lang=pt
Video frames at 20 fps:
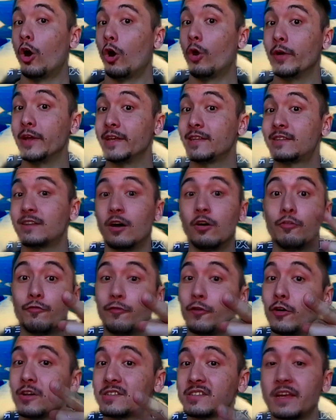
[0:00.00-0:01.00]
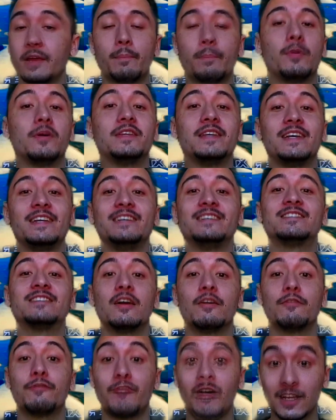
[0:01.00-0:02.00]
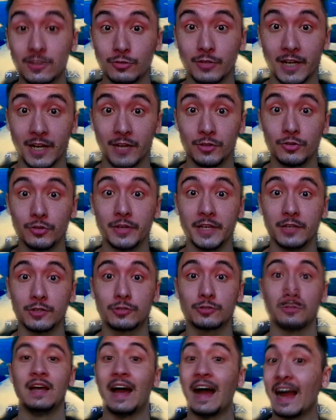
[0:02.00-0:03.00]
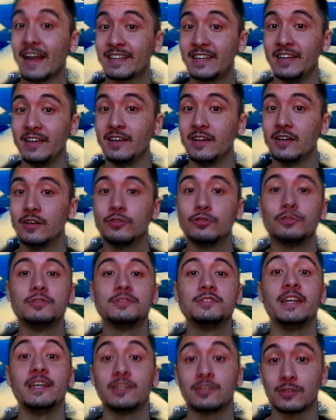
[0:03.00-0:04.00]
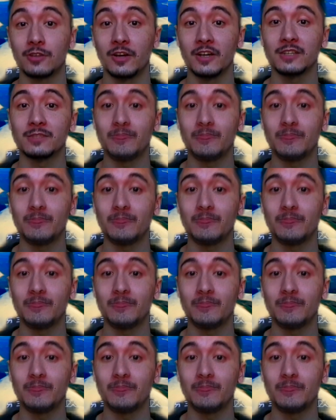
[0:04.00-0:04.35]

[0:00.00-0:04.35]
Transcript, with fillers: Ou então você poderia estar faturando isso aqui nos lençóis